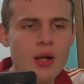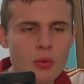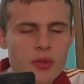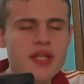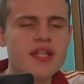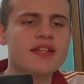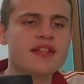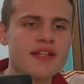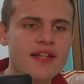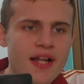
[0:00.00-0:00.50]

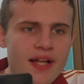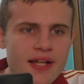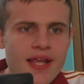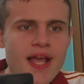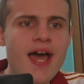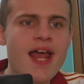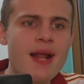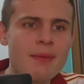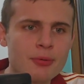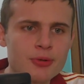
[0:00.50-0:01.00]
quinta
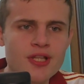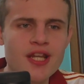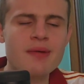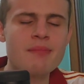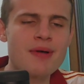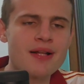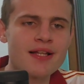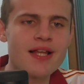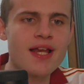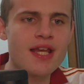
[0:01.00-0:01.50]
italiana
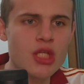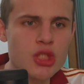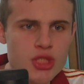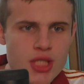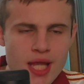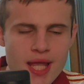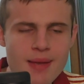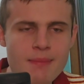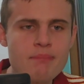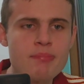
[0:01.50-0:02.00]
potrebbe andare in
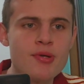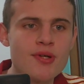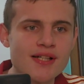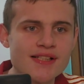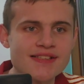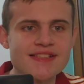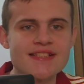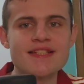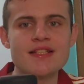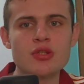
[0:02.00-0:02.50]

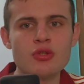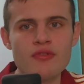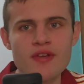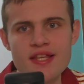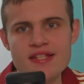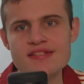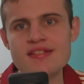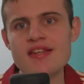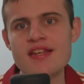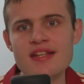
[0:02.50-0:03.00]
Champions se
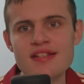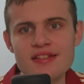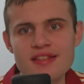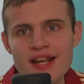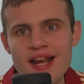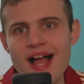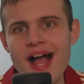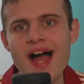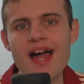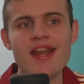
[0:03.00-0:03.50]
dovesse
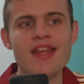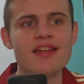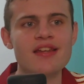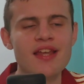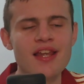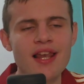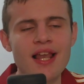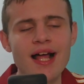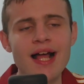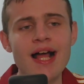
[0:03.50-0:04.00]
rientrare
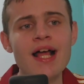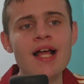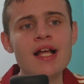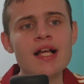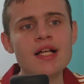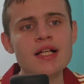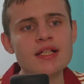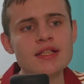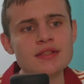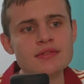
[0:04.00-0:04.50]
nella
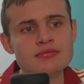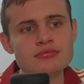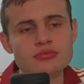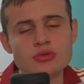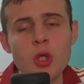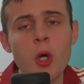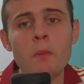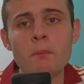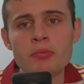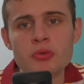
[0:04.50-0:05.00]

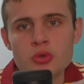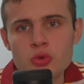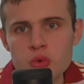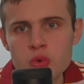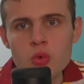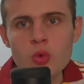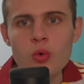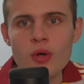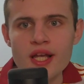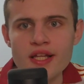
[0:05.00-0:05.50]
top
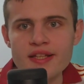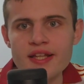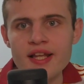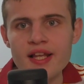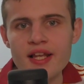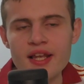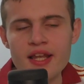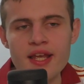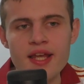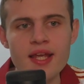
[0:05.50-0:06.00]
2
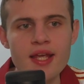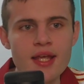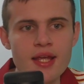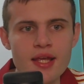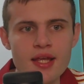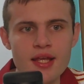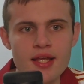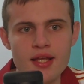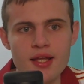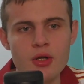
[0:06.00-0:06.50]

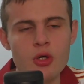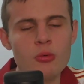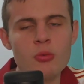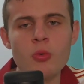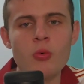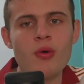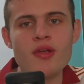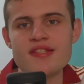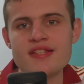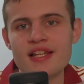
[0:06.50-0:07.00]
delle
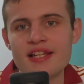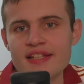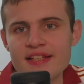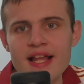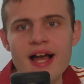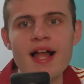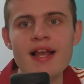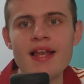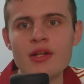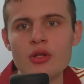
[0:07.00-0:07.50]
comunque se
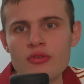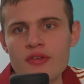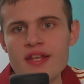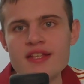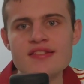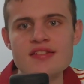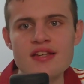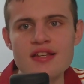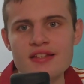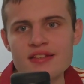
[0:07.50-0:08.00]
l'Italia
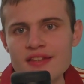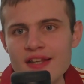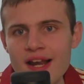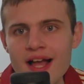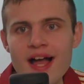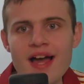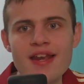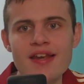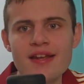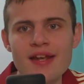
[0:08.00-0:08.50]
dovesse
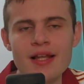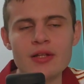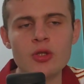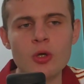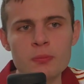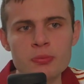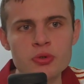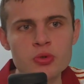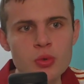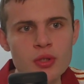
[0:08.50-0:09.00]
rientrare nella
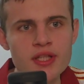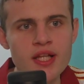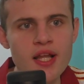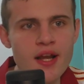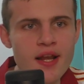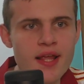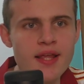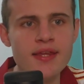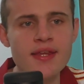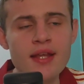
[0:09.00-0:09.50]
top 2 del
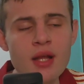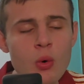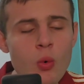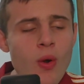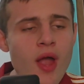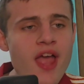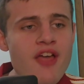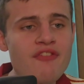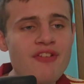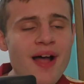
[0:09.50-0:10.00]
ranking
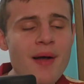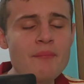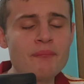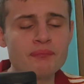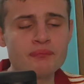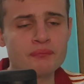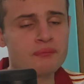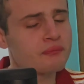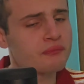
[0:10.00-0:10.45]
UEFA